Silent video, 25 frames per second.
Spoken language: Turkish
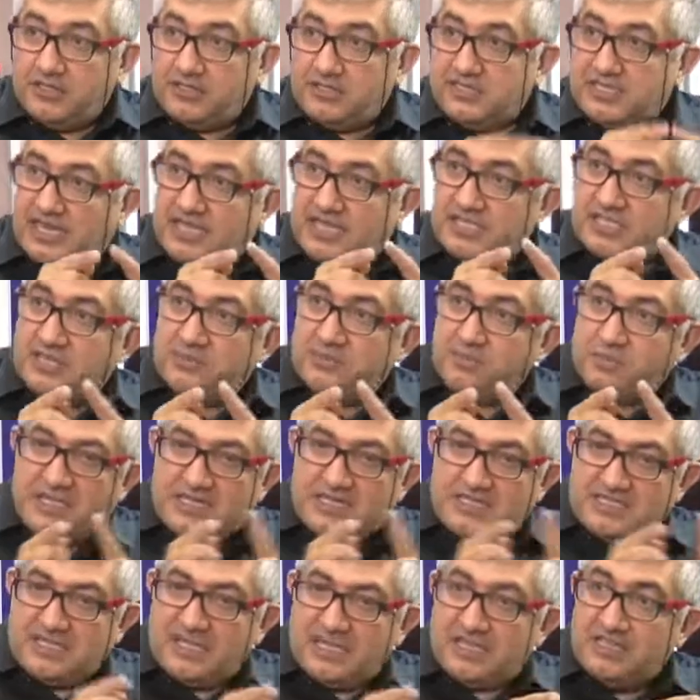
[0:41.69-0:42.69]
Sadece
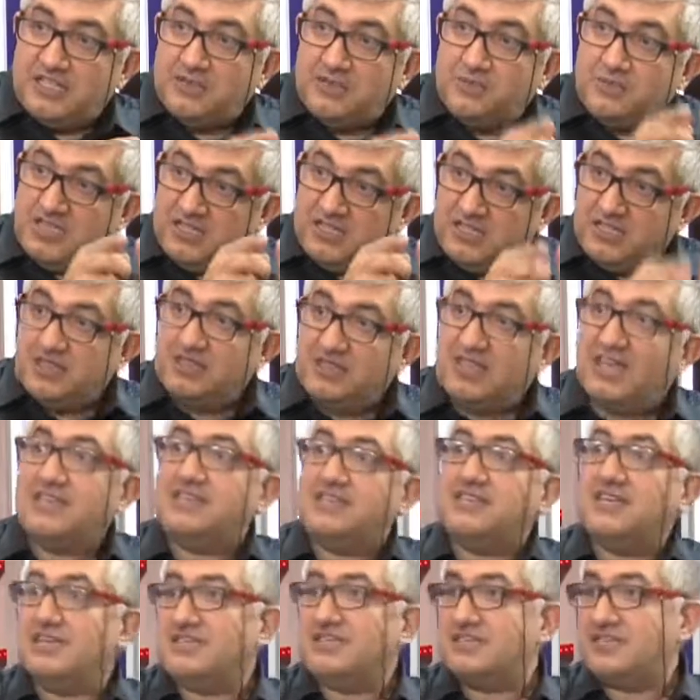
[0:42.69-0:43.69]
bir santim
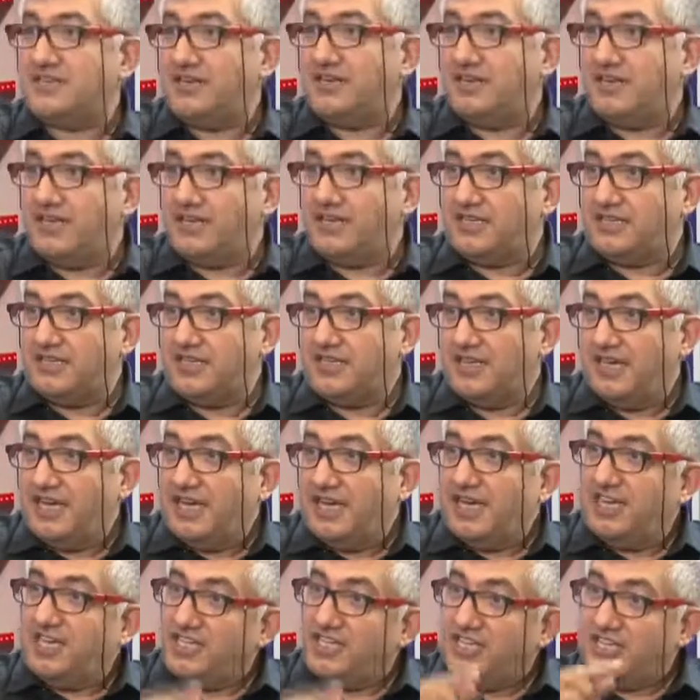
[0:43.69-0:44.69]
yanından kestirerek
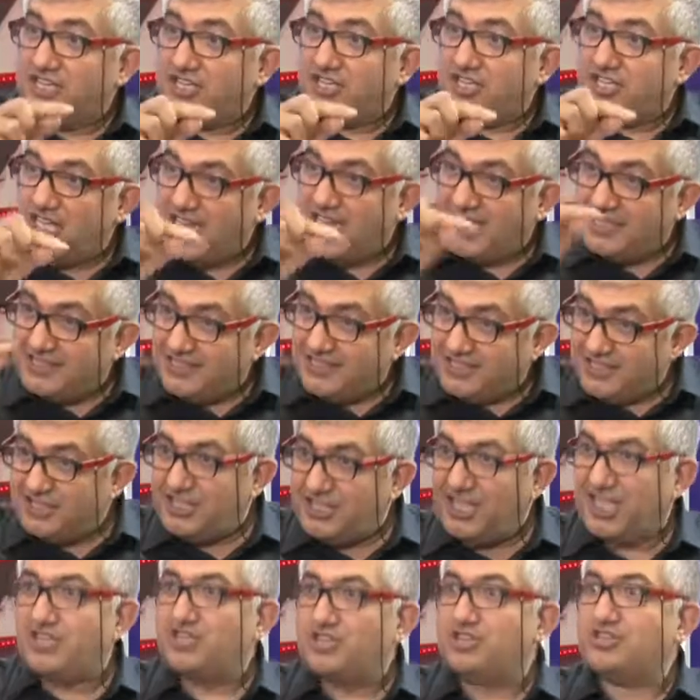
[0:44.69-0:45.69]
ya da
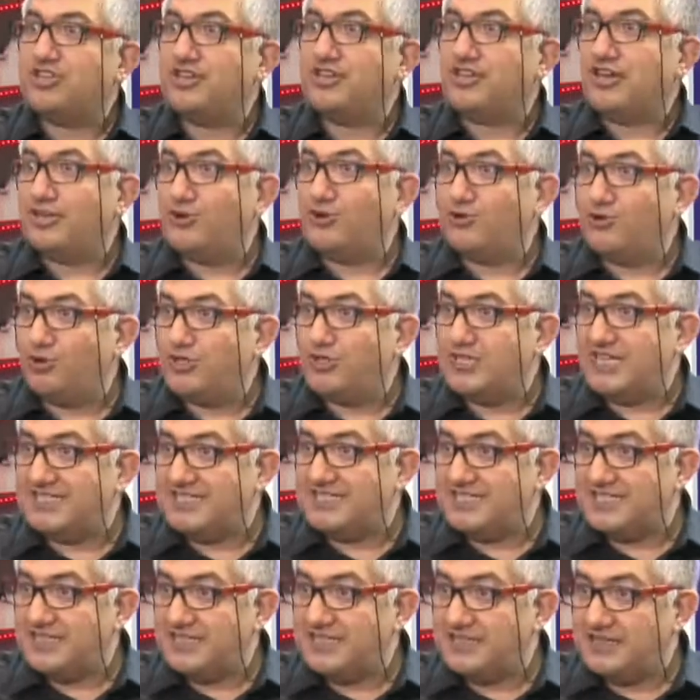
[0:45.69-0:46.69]
şeklini değiştirerek o
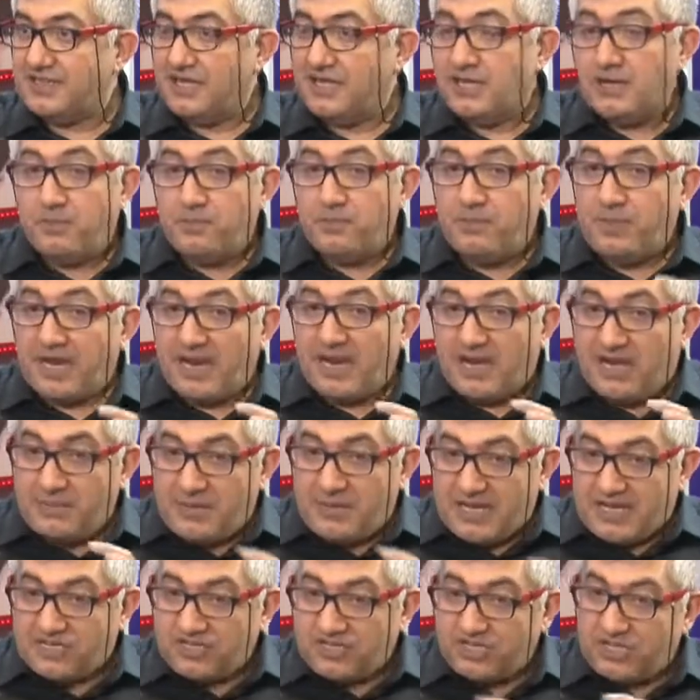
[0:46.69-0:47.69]
kesinin
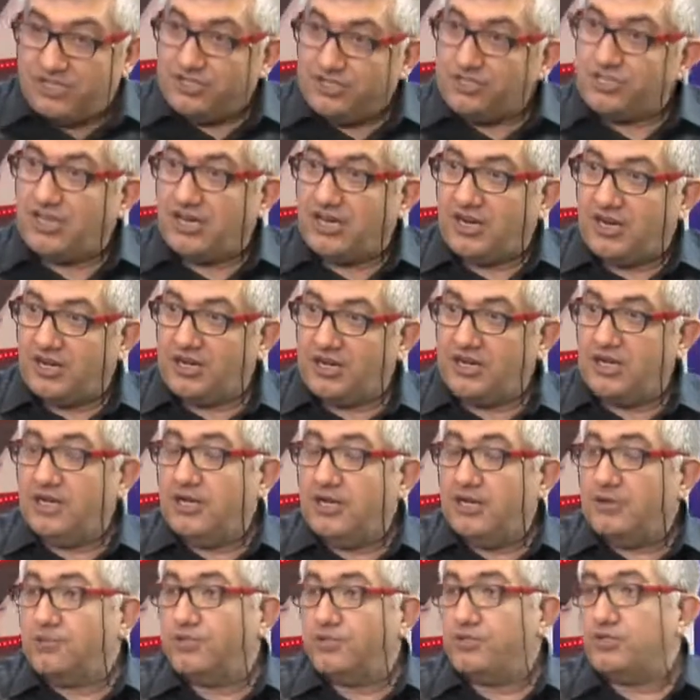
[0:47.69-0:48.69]
beraber çalışarak
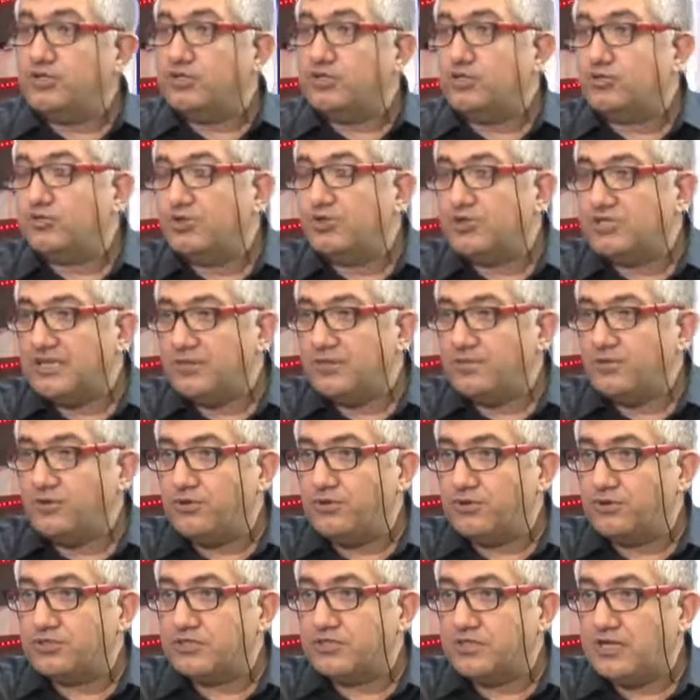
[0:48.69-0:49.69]
bu işi
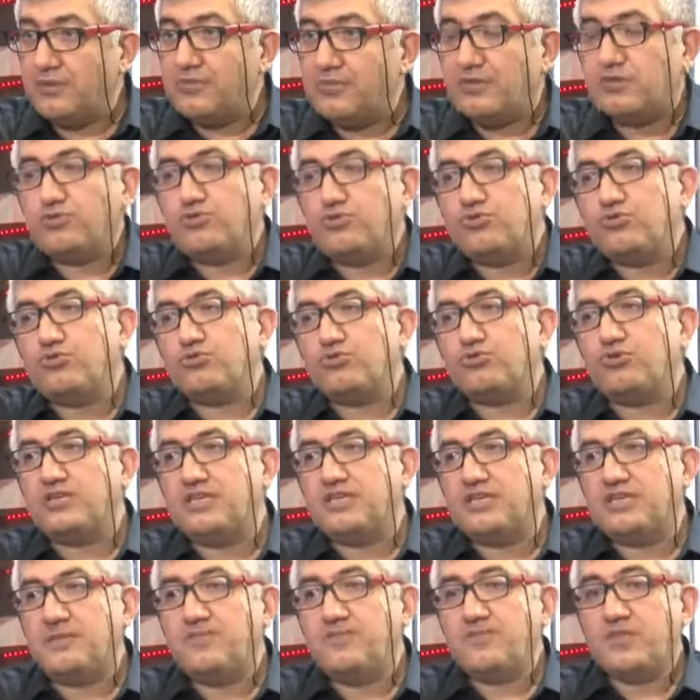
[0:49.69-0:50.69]
çözebiliyoruz. Ama
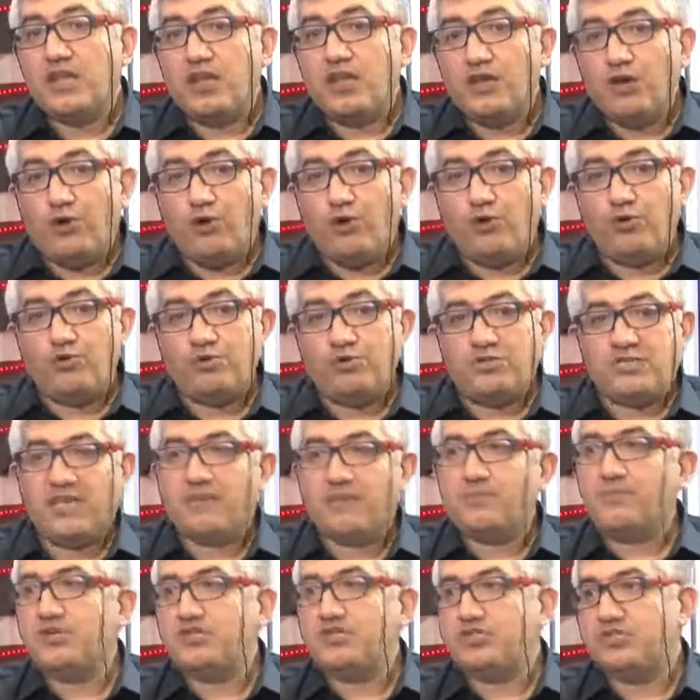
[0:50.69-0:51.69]
tutun ki onu
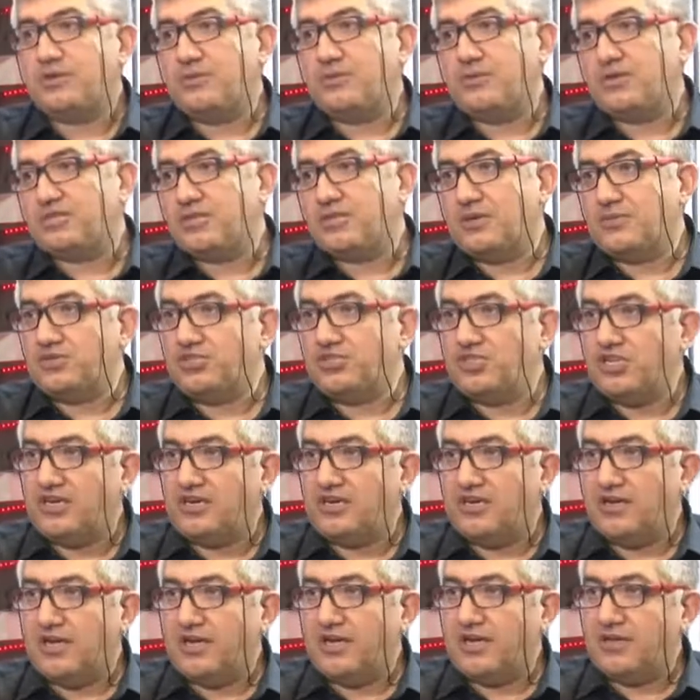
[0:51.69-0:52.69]
tek başına başka bir
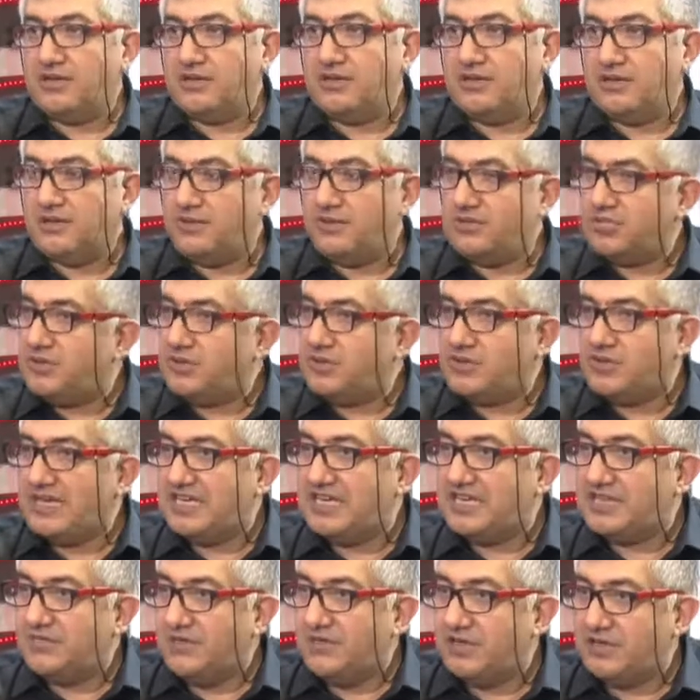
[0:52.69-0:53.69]
cerrah ya da başka bir
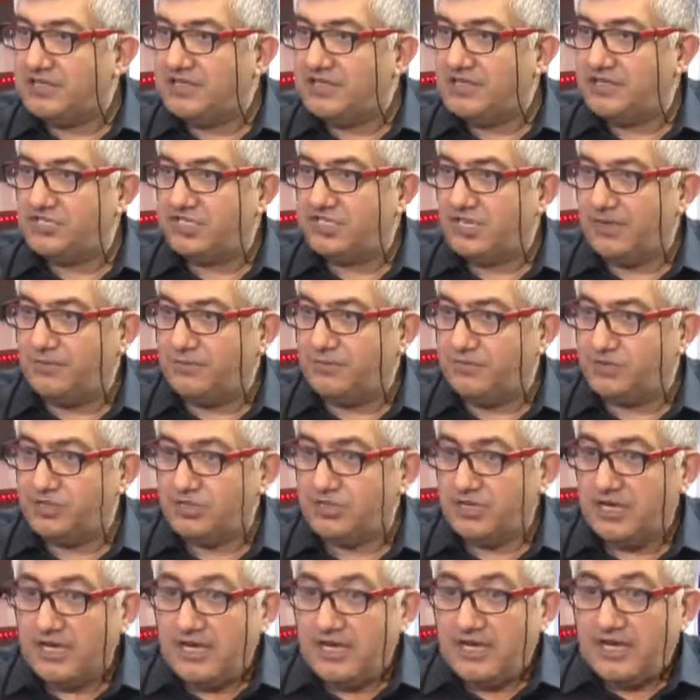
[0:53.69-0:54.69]
hekim arkadaş
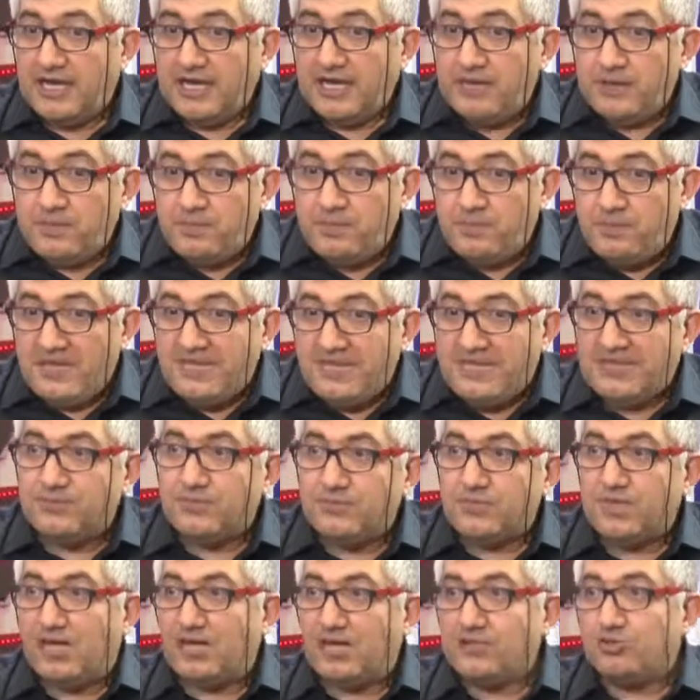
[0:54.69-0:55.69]
yapmış.
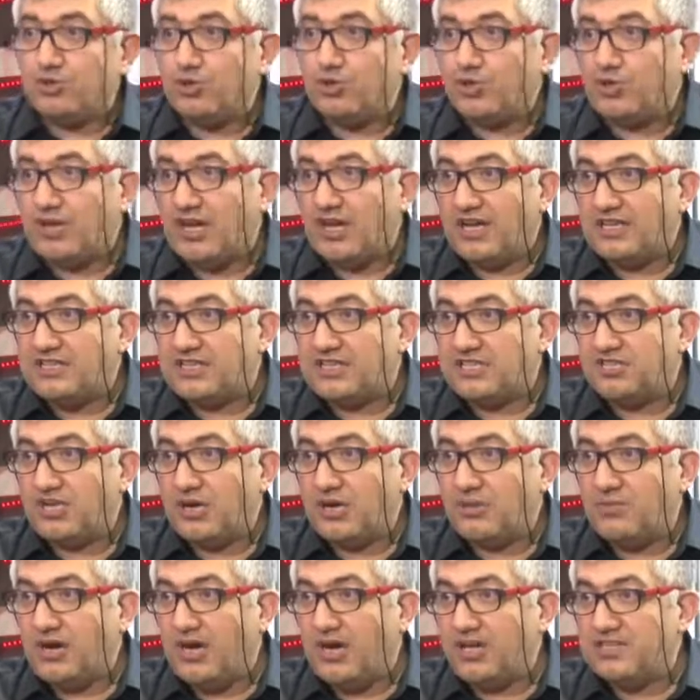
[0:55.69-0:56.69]
Benim daha sonra
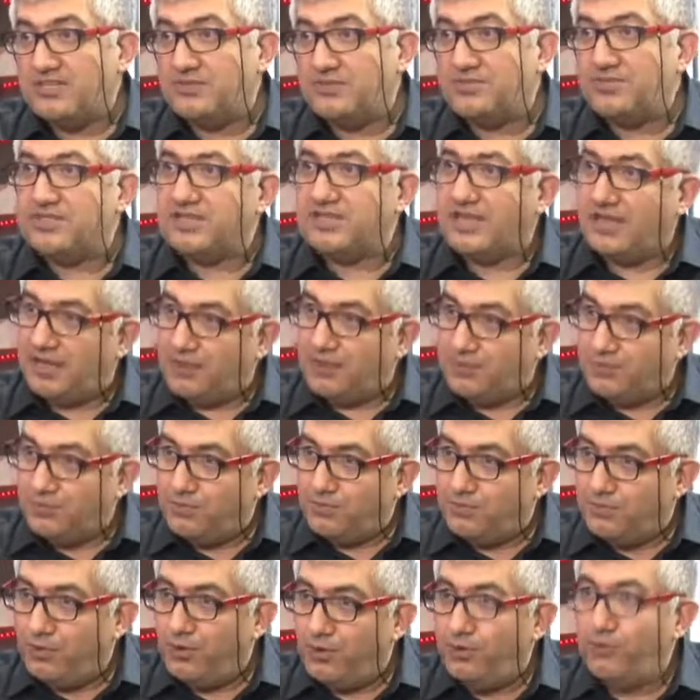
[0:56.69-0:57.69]
atacağım adımı da
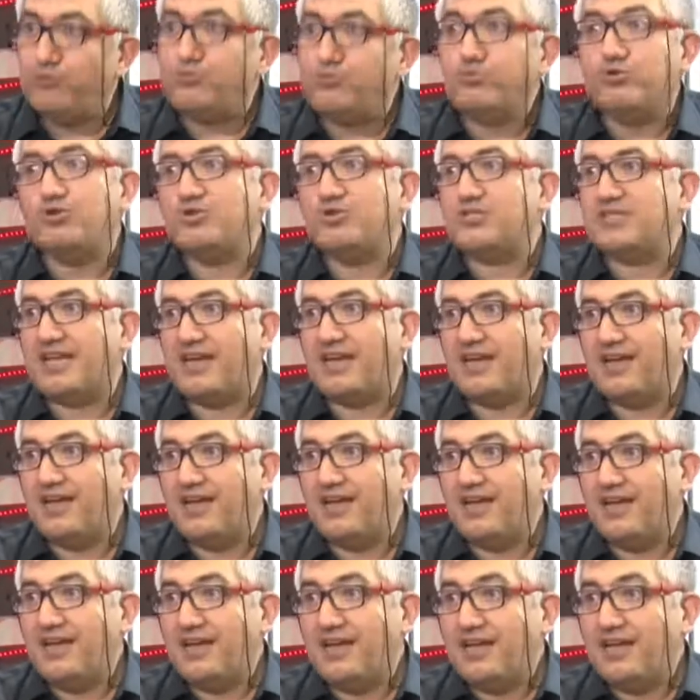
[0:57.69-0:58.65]
bölmüşse